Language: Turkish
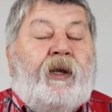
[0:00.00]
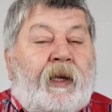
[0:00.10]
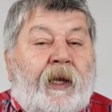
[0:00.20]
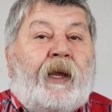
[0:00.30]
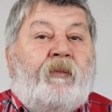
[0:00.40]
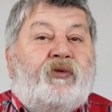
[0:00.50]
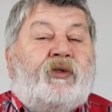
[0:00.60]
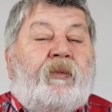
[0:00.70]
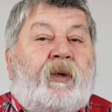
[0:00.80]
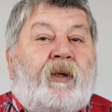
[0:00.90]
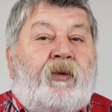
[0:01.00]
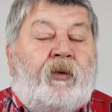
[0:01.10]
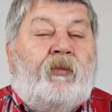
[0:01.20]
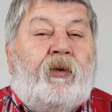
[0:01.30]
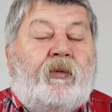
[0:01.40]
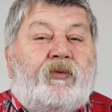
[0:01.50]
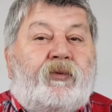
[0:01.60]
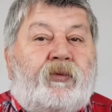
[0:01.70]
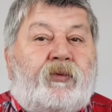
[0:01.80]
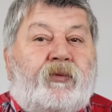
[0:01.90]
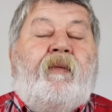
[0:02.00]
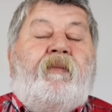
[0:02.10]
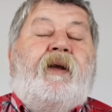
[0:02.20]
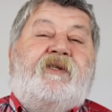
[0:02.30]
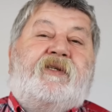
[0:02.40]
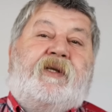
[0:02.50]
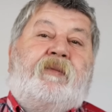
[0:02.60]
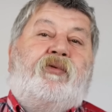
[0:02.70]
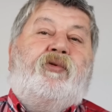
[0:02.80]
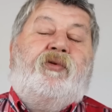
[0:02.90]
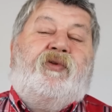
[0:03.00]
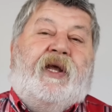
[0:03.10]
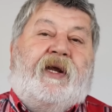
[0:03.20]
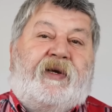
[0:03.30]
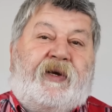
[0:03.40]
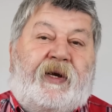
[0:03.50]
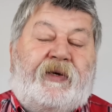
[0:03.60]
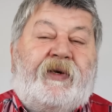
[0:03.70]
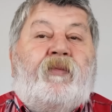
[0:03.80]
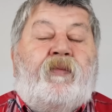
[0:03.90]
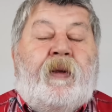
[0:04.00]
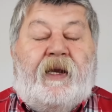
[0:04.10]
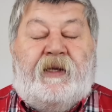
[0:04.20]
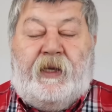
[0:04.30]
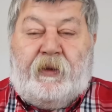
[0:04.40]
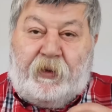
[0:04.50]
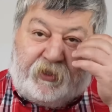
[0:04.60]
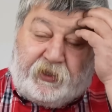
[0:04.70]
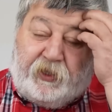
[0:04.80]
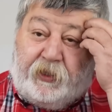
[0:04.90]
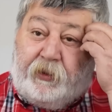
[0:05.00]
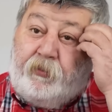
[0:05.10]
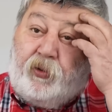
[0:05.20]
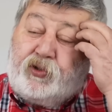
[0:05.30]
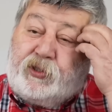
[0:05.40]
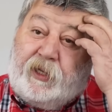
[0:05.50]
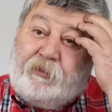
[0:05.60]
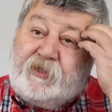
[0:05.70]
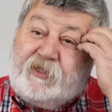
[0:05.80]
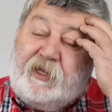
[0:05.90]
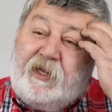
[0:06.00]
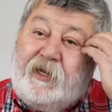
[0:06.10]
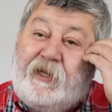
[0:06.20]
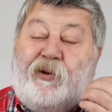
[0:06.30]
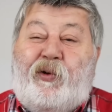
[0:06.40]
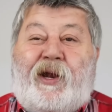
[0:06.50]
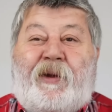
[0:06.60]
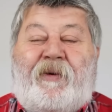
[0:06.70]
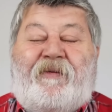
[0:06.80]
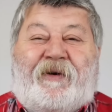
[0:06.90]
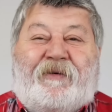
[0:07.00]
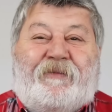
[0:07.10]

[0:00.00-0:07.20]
Neden bu sabah alınıyor biliyor musunuz? Mecliste bugün tekrar belediye başkanının borçlanmasıyla ilgili oylama var.